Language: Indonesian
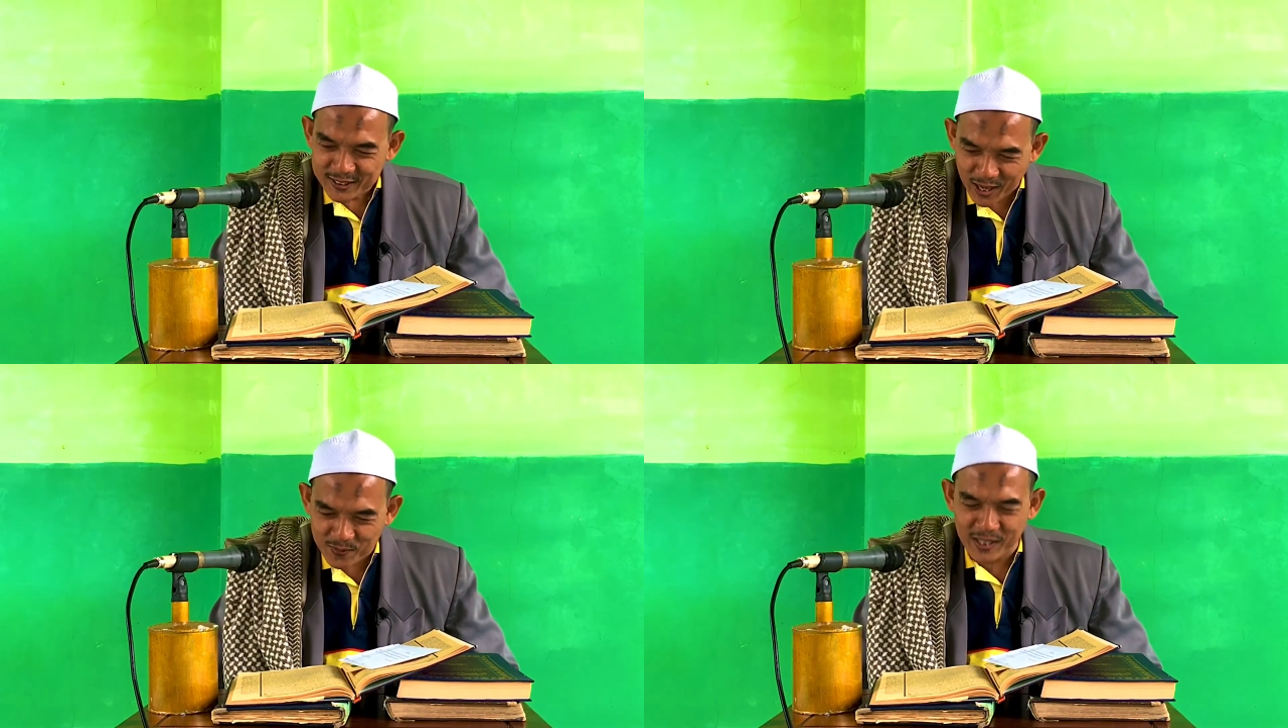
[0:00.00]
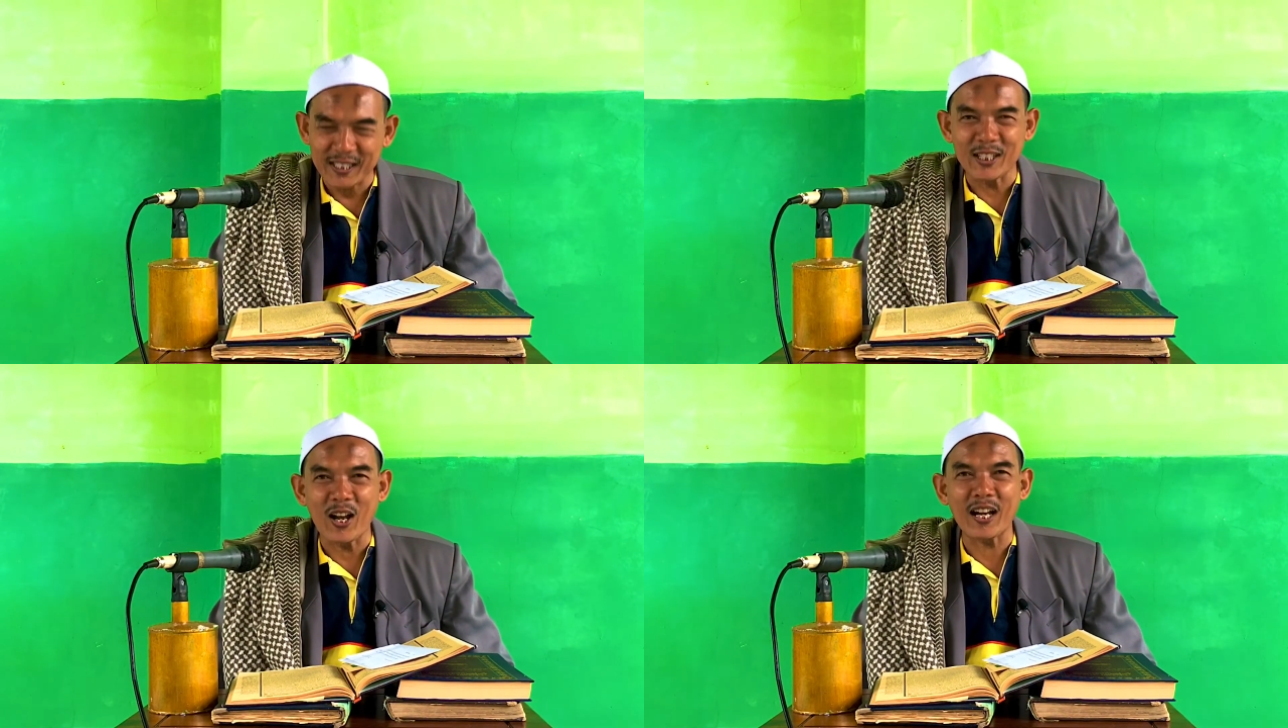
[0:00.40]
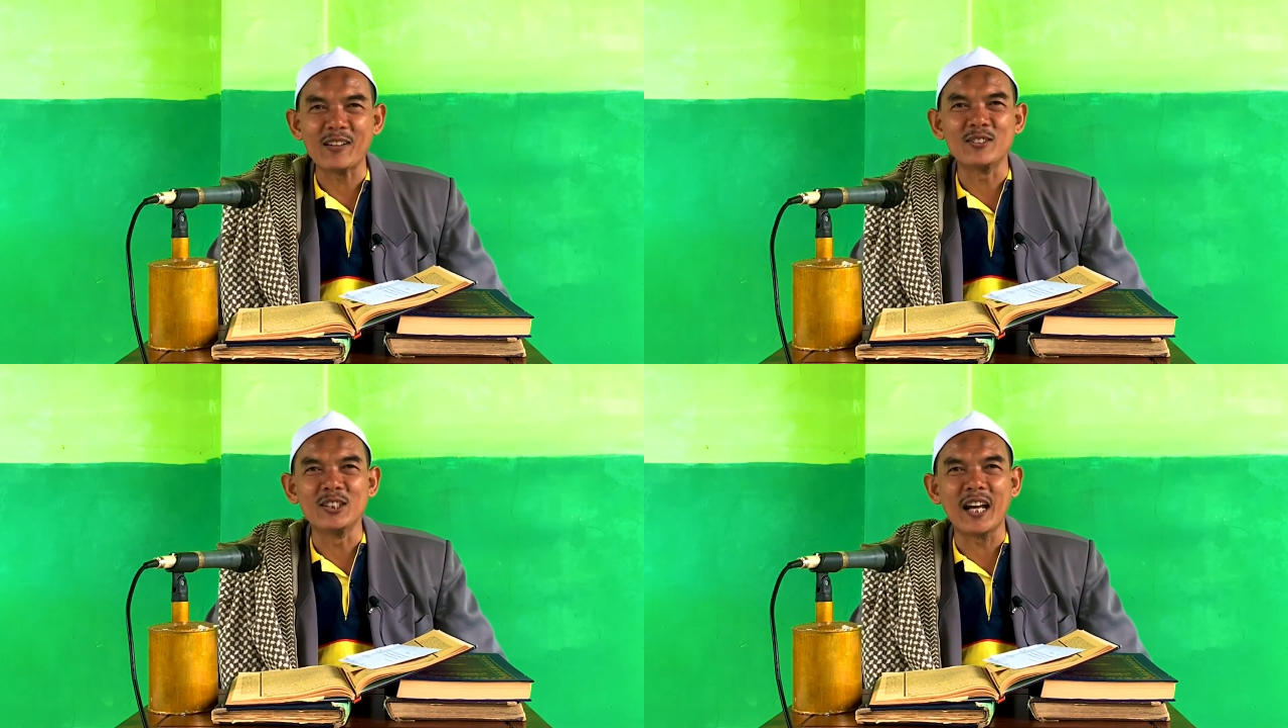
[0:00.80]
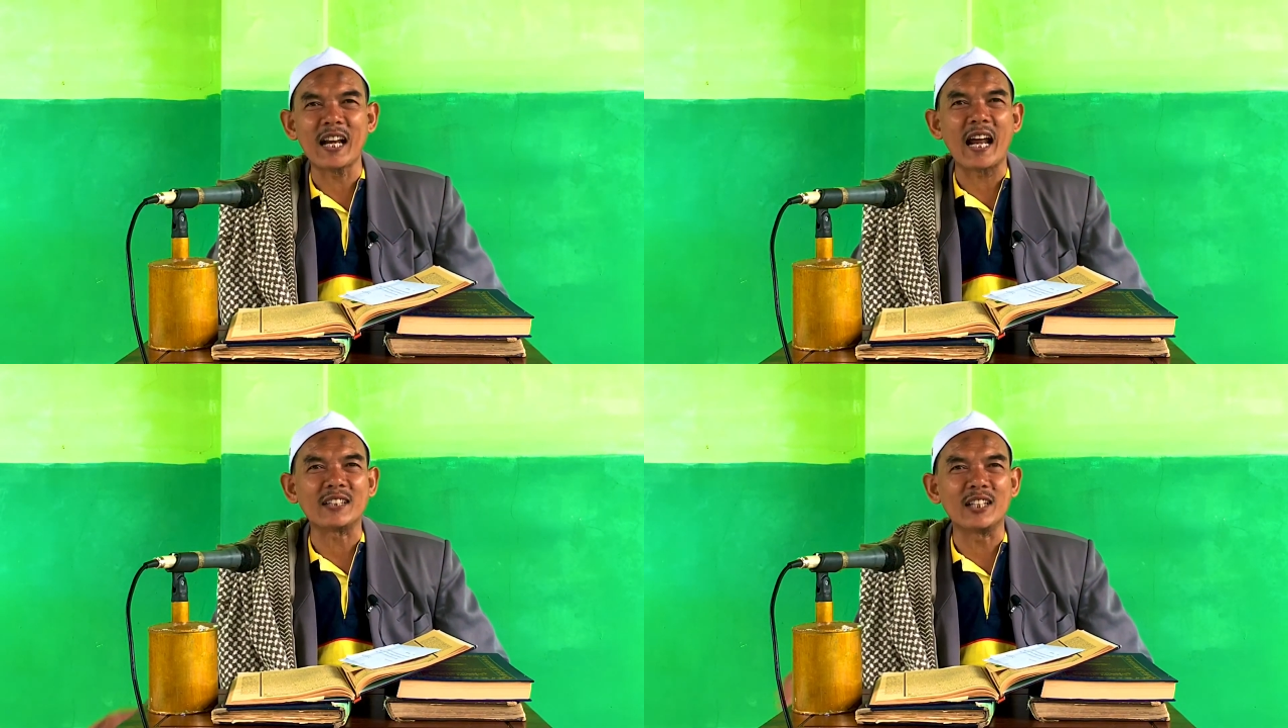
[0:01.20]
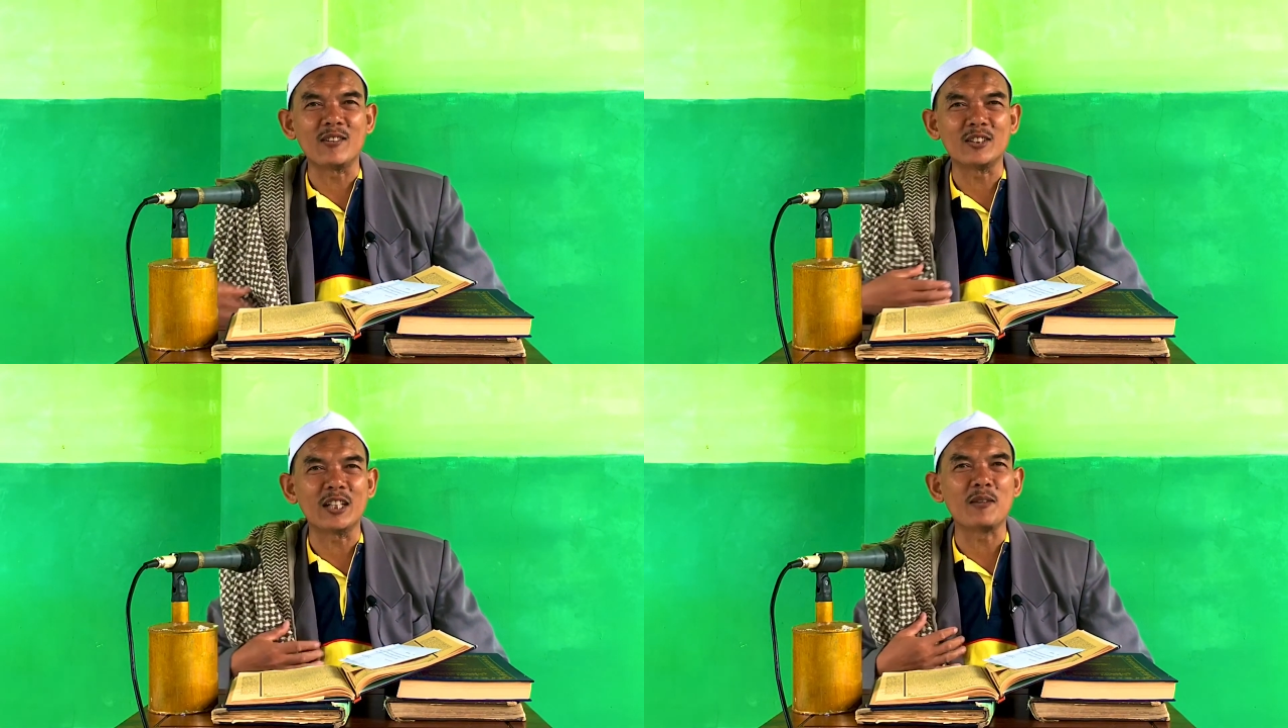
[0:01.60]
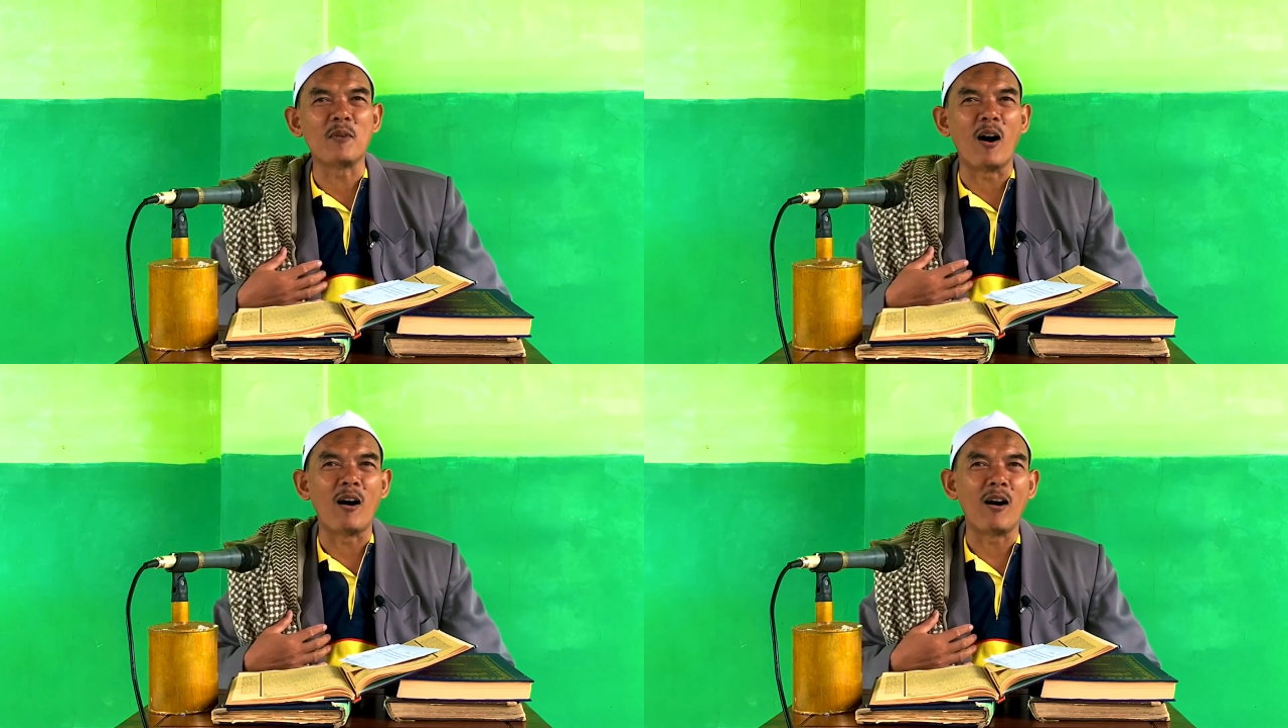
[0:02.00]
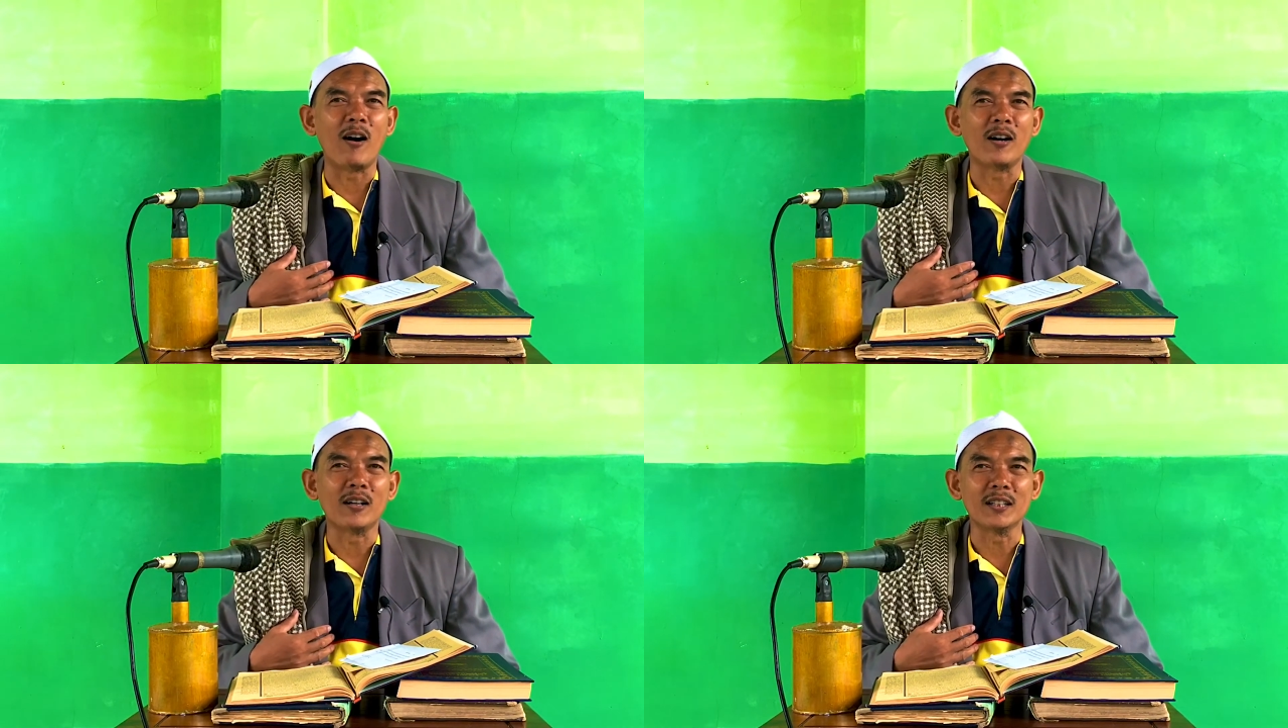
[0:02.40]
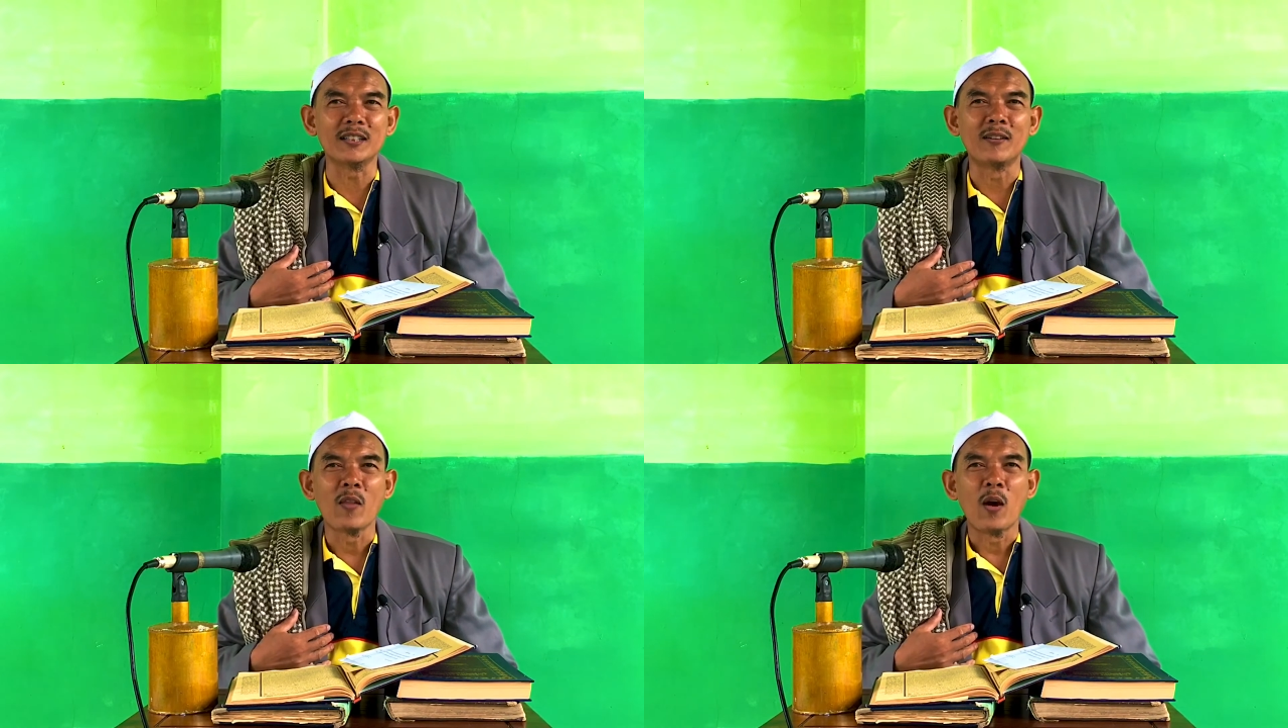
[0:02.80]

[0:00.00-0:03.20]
Sampean kenal alhamdulillah atine wis gitu.